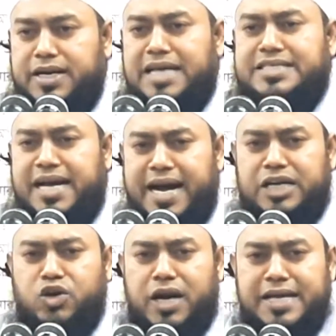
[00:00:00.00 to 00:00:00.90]
রাস্তাঘাট
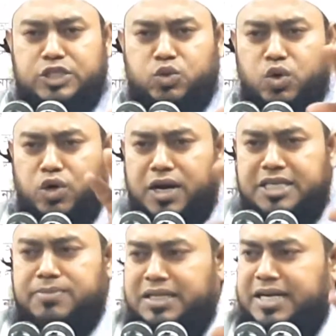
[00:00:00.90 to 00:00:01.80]
করা স্কুল
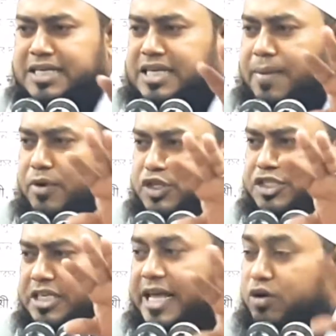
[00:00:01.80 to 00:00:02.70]
কলেজ মাদ্রাসা
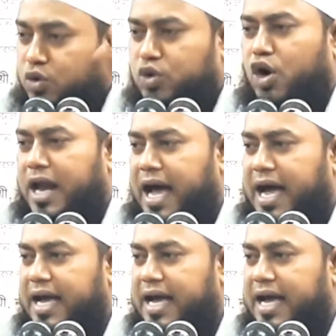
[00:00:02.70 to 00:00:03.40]
মসজিদ এগুলো করা